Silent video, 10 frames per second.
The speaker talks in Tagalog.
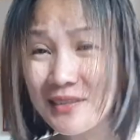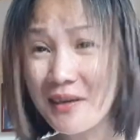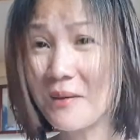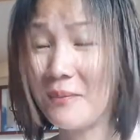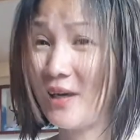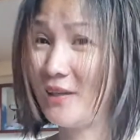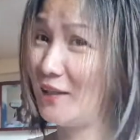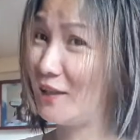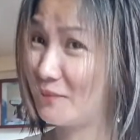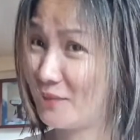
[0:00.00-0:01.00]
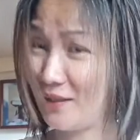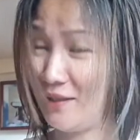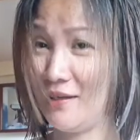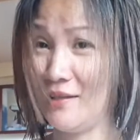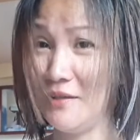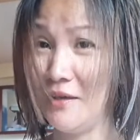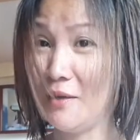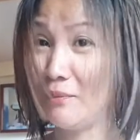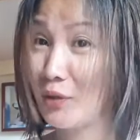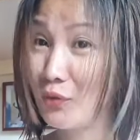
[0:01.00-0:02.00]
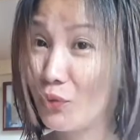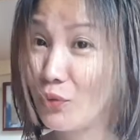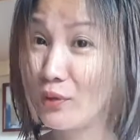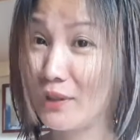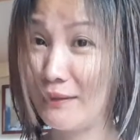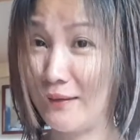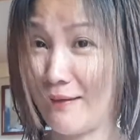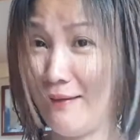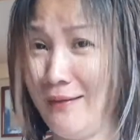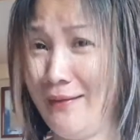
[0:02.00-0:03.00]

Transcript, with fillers: asa ka pa na yung mga yan? Panuurin ka.